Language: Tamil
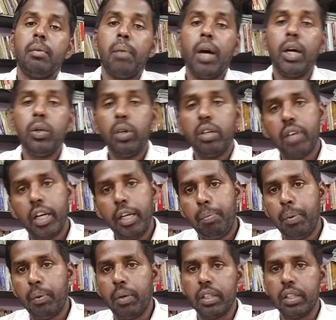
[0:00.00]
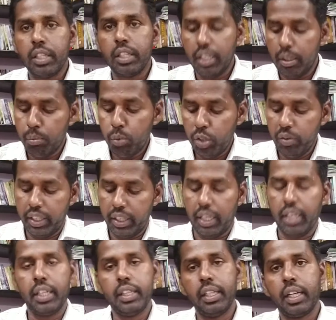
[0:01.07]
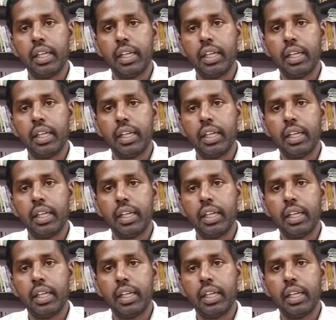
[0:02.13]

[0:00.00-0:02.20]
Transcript: மானுட வாய்ப்புவாதத்தினர் முன்வைக்கிறாங்க இந்த